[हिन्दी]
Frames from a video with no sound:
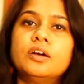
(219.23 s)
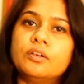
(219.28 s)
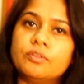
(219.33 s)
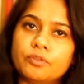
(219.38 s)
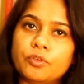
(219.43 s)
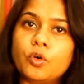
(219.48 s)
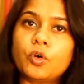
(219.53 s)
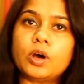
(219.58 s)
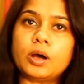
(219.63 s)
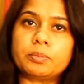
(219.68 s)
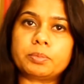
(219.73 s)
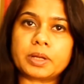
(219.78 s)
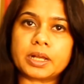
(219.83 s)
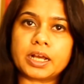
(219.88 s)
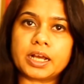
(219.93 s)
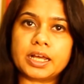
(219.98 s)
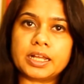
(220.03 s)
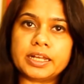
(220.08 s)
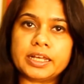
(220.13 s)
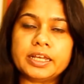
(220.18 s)
वो आप
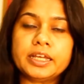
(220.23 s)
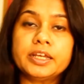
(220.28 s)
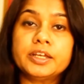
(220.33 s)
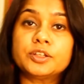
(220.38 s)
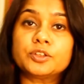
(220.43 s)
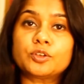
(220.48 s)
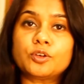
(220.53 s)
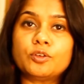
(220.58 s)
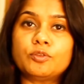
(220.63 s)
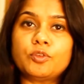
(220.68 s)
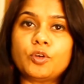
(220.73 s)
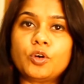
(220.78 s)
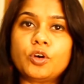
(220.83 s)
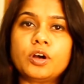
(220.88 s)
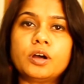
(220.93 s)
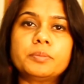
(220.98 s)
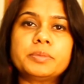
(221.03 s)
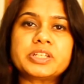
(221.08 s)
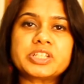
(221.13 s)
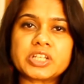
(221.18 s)
लगा लें तो वो
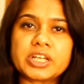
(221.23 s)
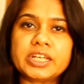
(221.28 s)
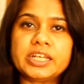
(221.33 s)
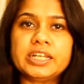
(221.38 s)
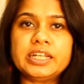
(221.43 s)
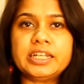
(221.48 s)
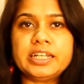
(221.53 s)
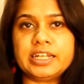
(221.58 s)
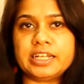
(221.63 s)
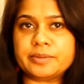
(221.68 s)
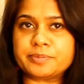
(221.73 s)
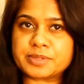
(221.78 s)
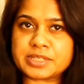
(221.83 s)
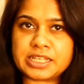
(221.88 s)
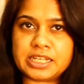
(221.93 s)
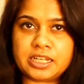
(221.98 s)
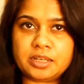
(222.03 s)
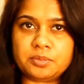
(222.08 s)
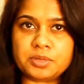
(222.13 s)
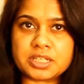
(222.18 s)
हमेशा के लिए लिप्स के
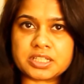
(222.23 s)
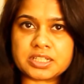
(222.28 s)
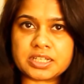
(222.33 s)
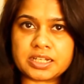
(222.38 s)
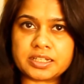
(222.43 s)
लिए भी अच्छा